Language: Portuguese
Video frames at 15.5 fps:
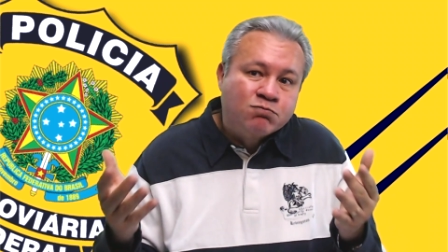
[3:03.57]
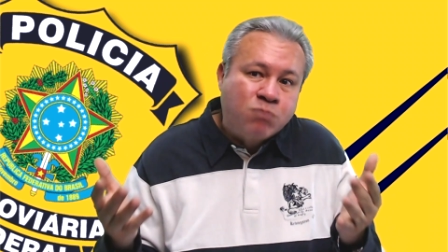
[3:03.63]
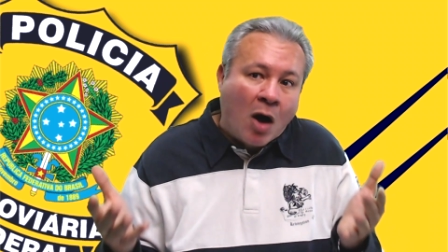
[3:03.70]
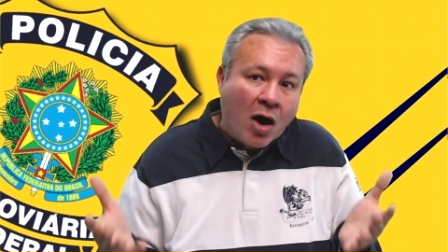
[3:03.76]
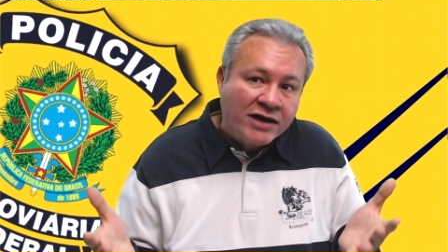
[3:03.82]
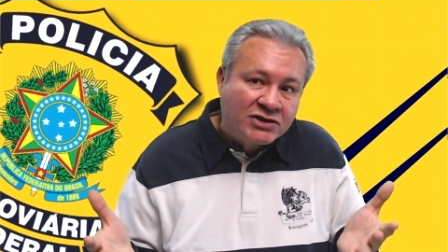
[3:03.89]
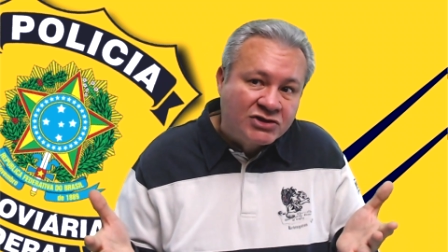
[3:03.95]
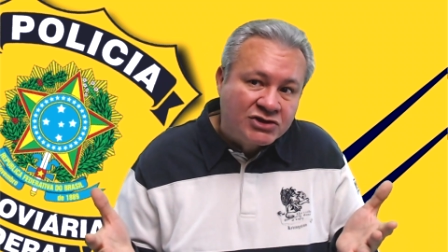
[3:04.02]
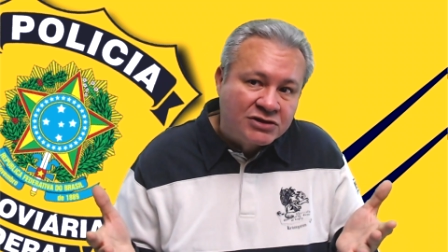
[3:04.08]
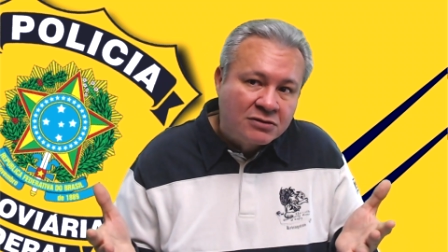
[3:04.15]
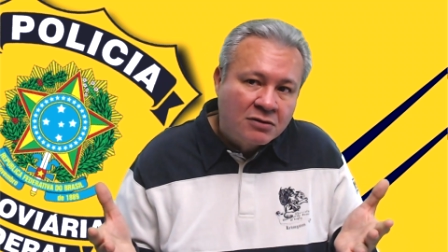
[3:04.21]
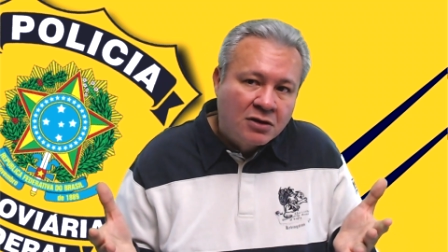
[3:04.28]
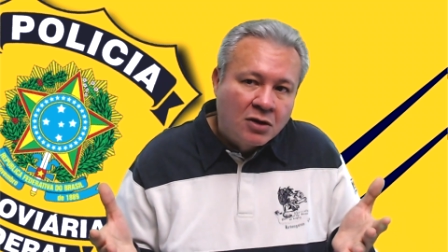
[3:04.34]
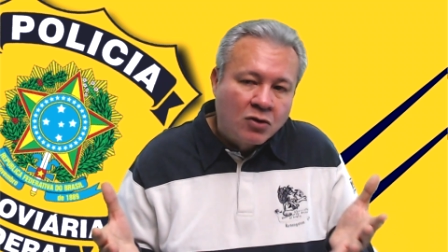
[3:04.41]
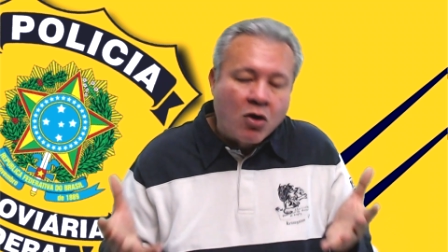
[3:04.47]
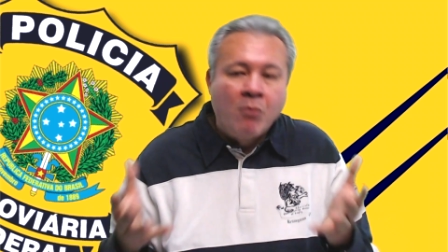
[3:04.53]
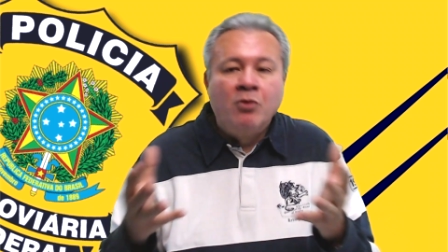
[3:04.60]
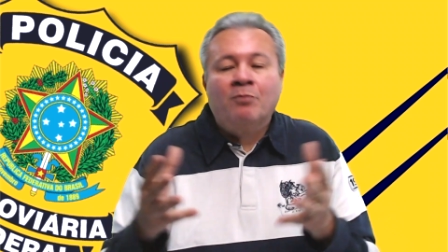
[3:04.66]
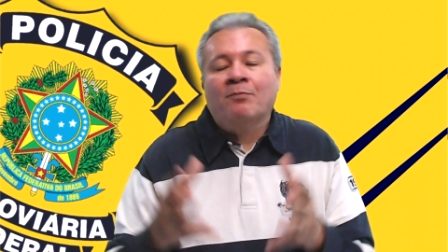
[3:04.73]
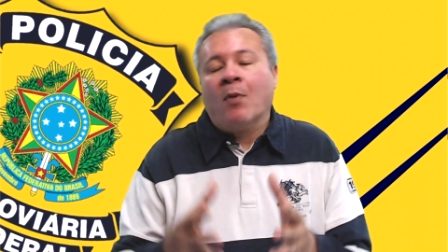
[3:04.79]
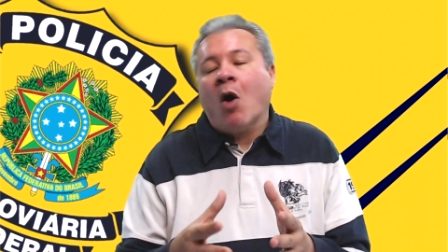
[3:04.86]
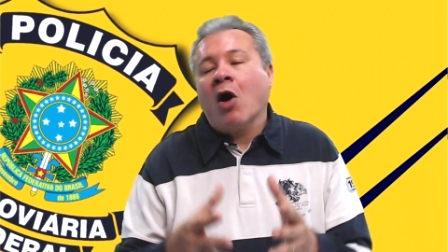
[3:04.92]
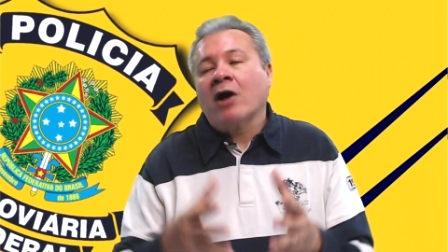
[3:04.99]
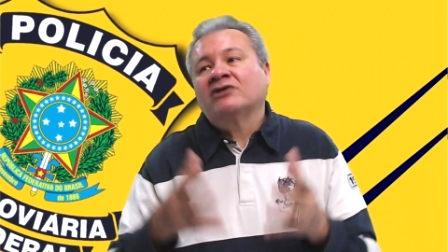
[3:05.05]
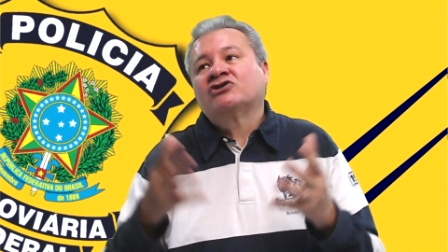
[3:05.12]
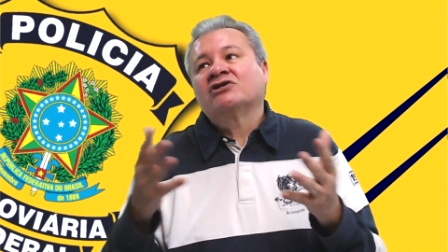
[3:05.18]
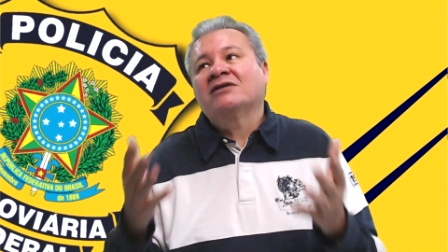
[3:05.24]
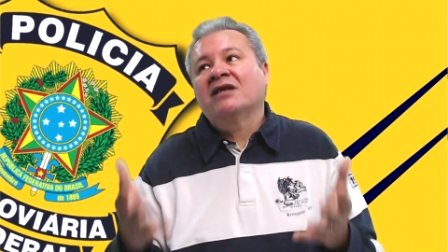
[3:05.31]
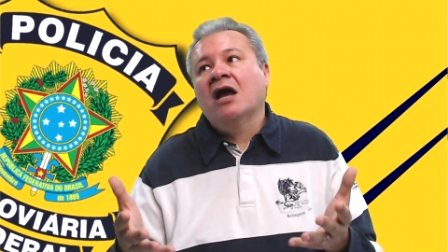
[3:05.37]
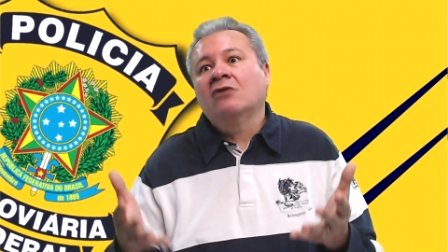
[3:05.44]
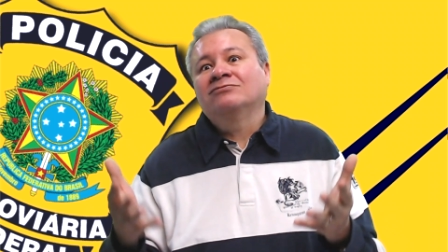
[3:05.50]
Pode. Como pode
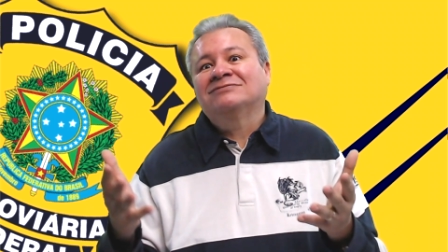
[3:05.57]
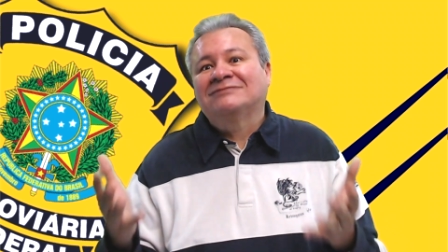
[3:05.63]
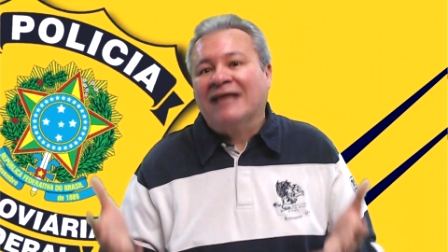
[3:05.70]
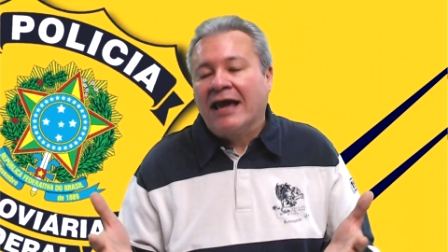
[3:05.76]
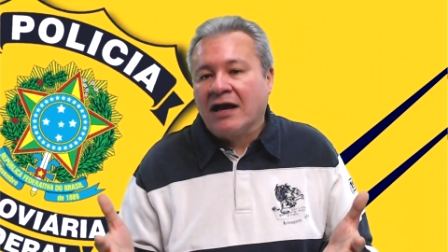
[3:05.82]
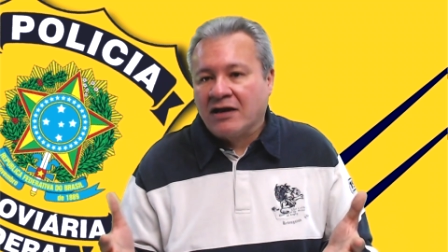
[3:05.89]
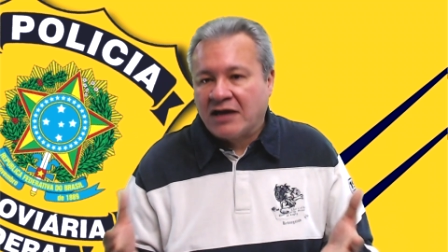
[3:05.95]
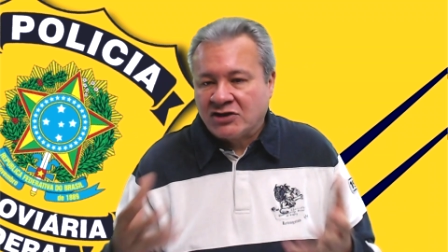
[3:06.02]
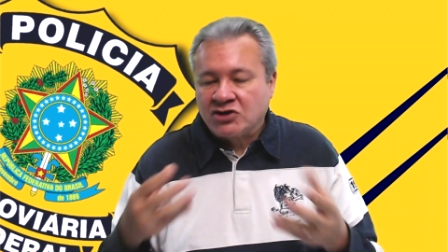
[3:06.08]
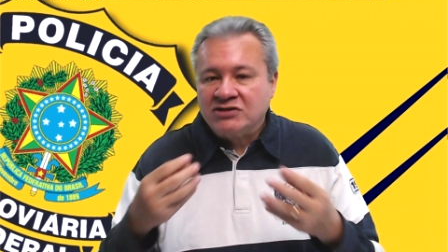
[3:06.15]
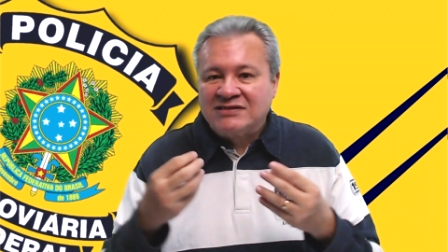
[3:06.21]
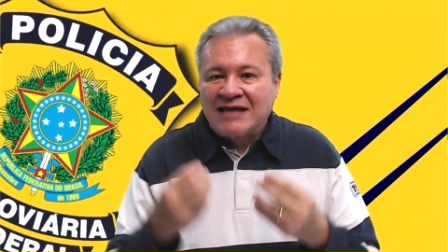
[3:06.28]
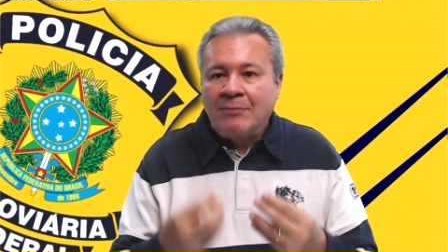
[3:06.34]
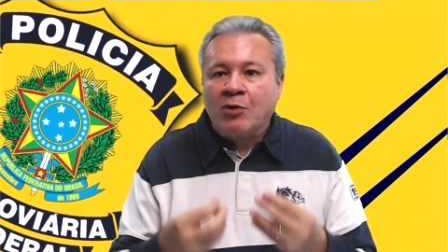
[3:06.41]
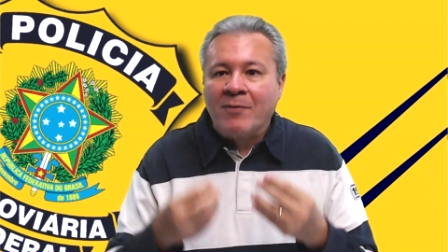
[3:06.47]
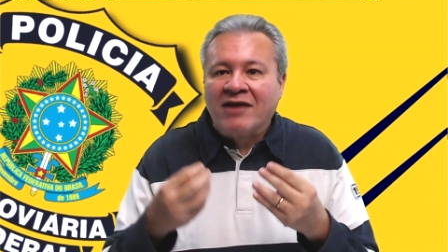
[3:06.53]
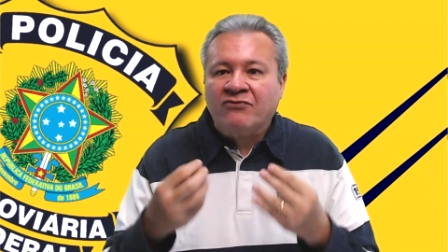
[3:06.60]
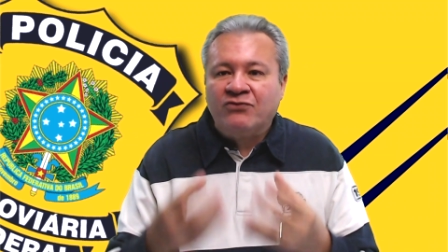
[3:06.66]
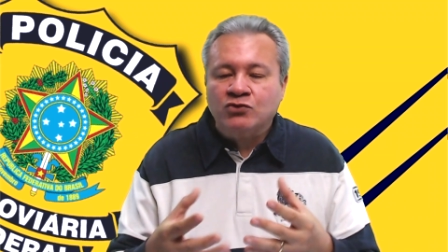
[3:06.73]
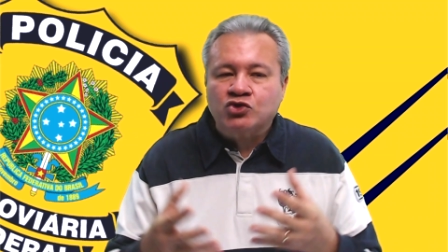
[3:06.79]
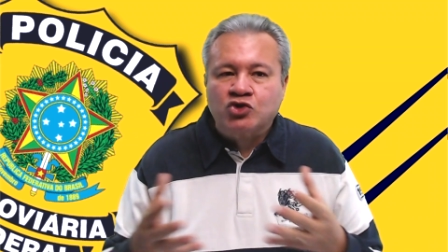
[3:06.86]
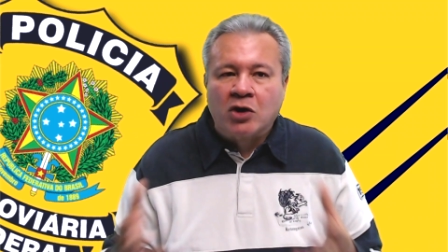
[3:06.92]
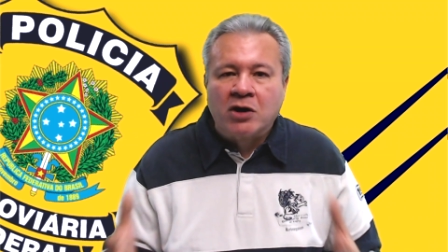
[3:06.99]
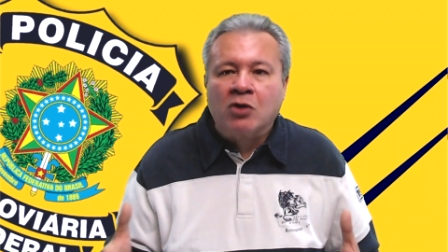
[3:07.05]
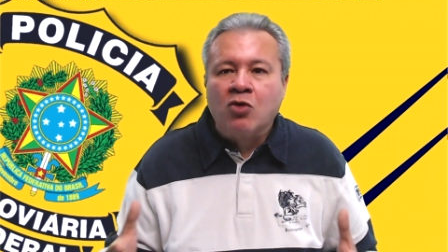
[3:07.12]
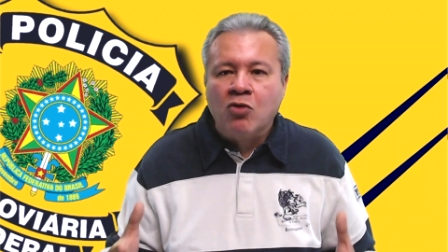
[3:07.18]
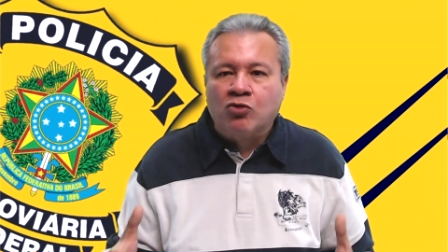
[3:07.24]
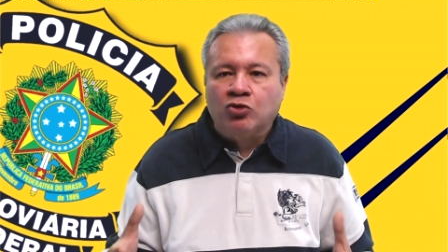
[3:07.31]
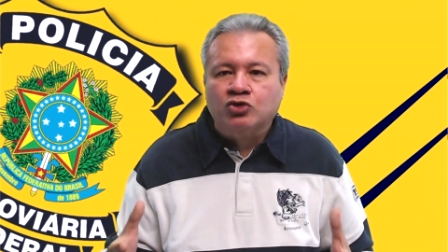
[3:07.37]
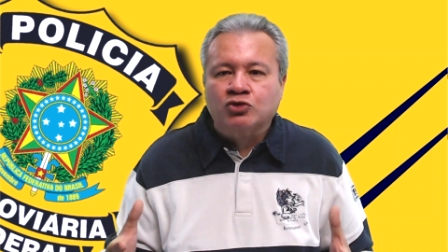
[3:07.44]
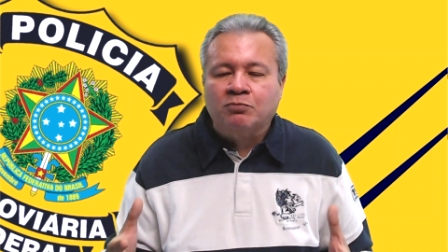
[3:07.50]
não ter. A gente sabe como é que funciona
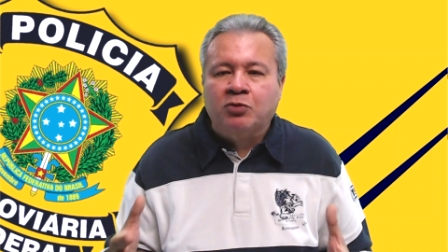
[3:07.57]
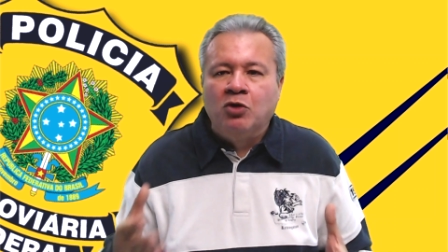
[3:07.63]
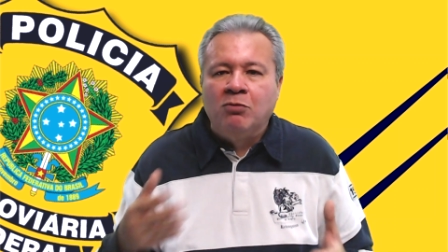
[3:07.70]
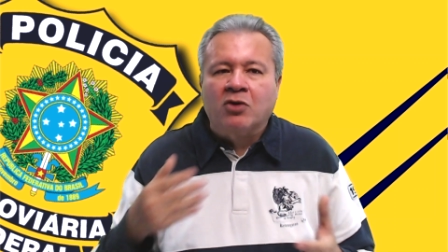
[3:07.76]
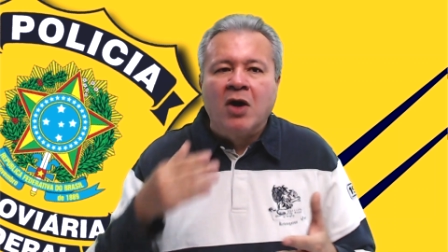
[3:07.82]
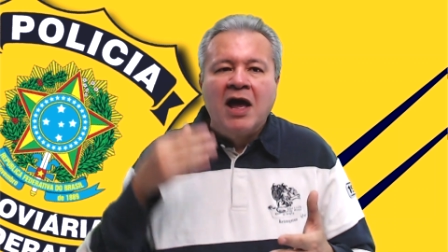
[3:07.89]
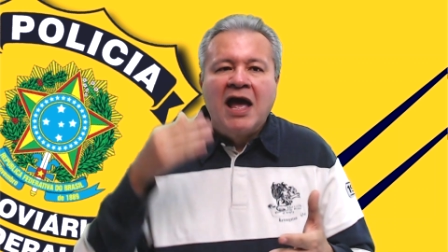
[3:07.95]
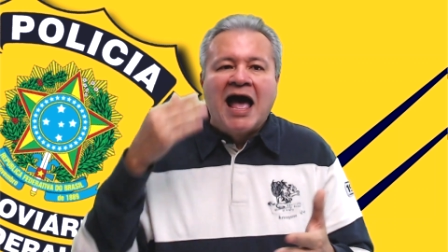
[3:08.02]
concurso público.